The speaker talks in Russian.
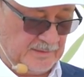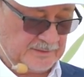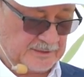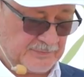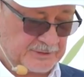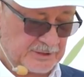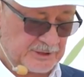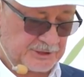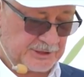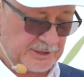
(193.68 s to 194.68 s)

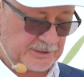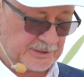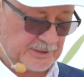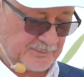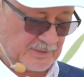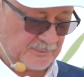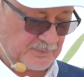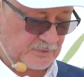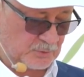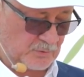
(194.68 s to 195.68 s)
Сертифицировано 4 типа
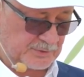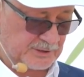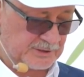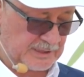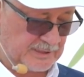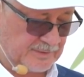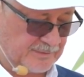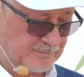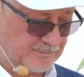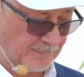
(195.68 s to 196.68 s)
подвижного
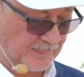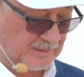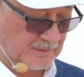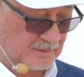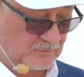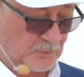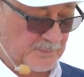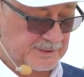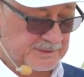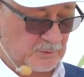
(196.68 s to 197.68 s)
состава.
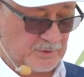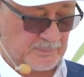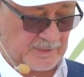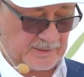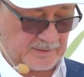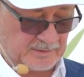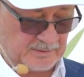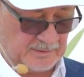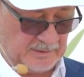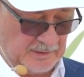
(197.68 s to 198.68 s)
Двухместный юнибайк,
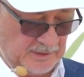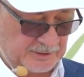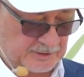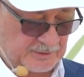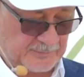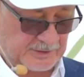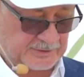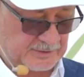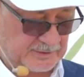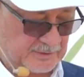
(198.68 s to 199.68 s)

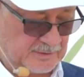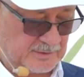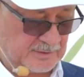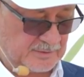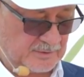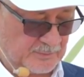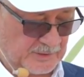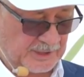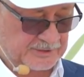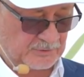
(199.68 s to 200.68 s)
четырехместный э,
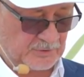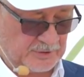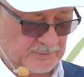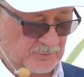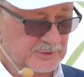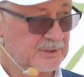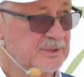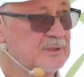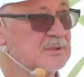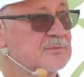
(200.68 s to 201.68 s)
монорельсовый юнибус.
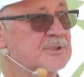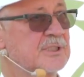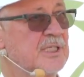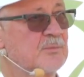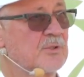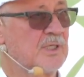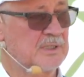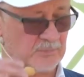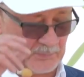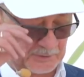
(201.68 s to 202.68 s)
И вчера буквально мы